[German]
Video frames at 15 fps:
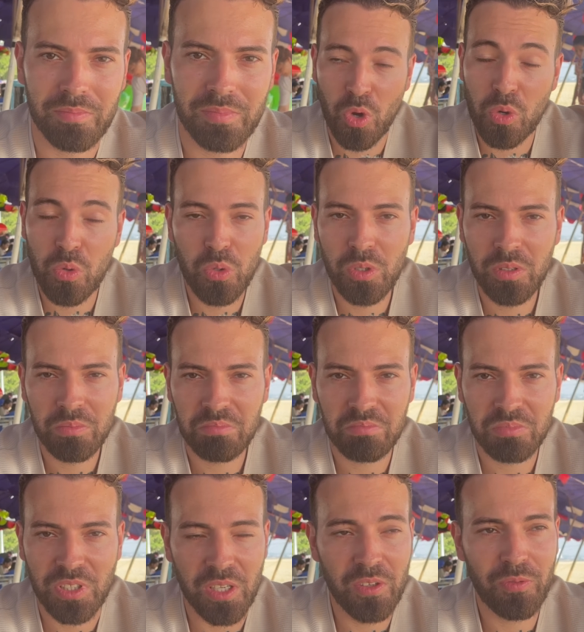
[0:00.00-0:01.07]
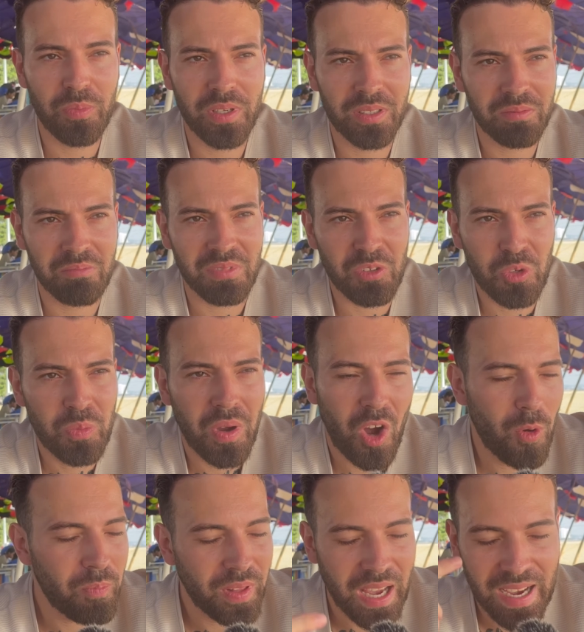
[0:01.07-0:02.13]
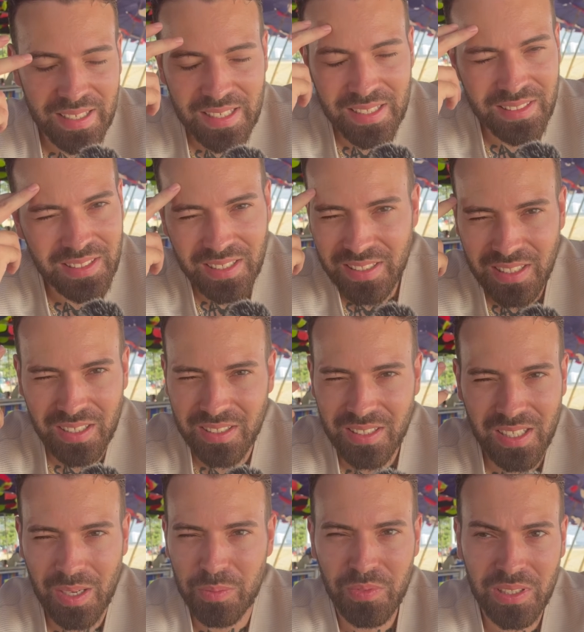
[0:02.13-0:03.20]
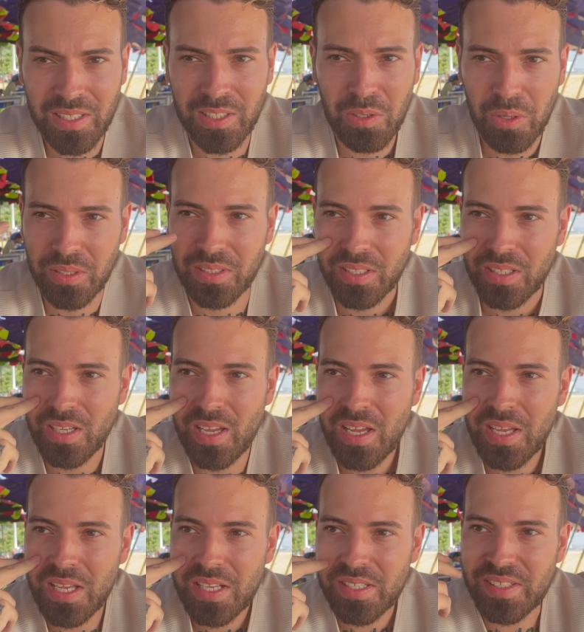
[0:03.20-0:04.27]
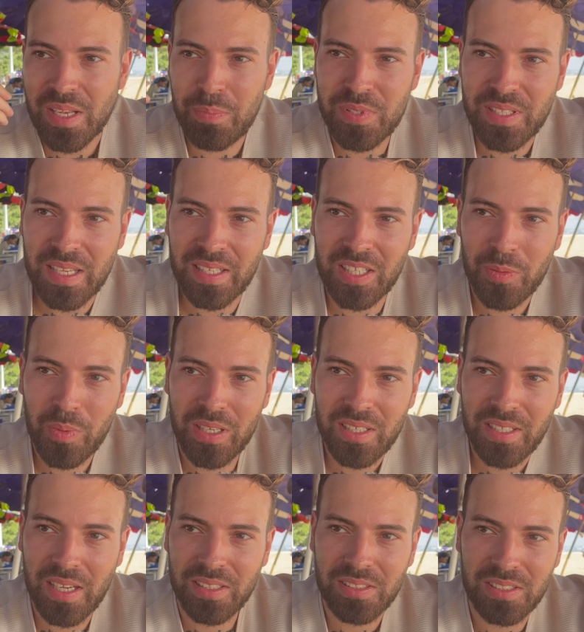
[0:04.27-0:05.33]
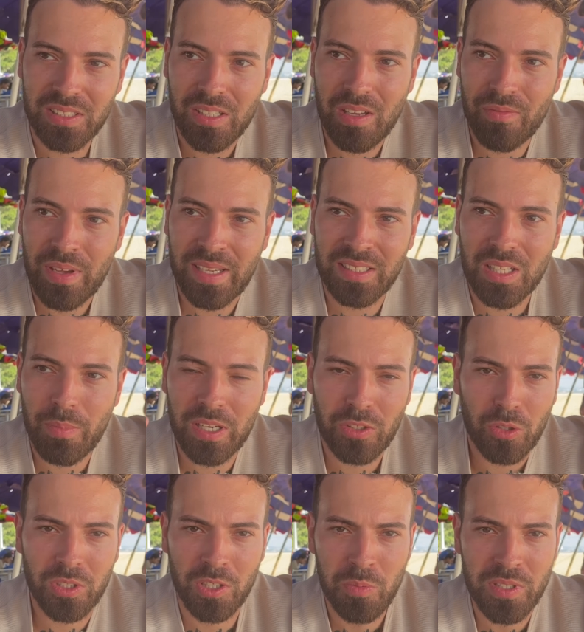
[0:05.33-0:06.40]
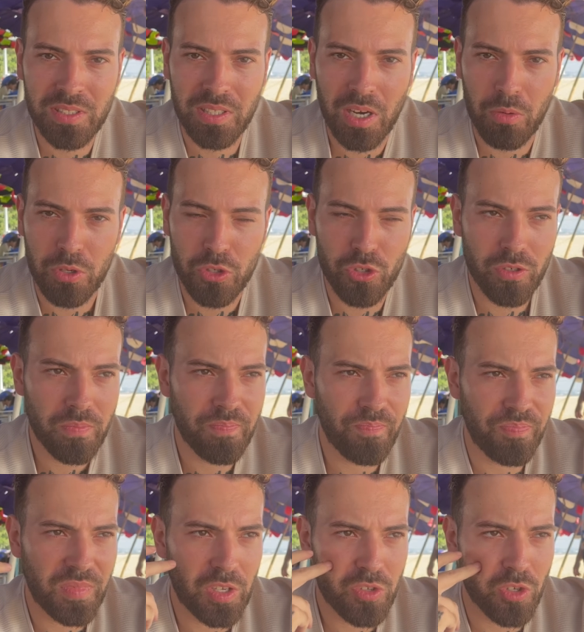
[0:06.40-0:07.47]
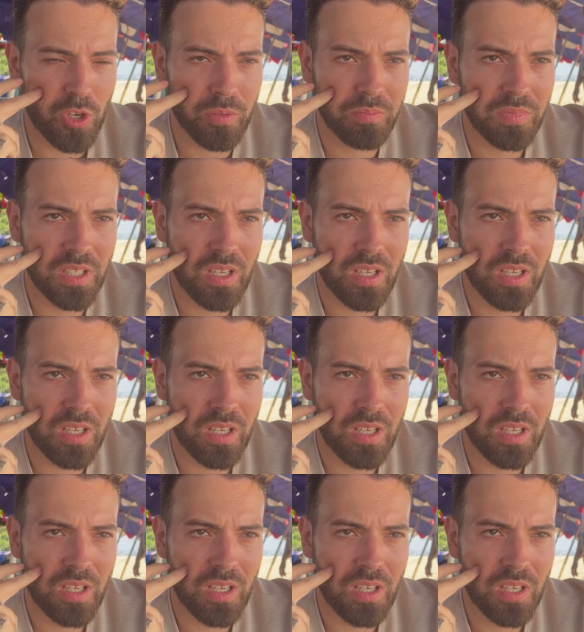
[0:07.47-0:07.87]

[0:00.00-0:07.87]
Boah, cool, dir hilft mir. Überhaupt keine Hintergedanken gehabt, wirklich, Leute. Selbst denke ich mal, jetzt wäre ich dabei noch nicht misstrauisch. So.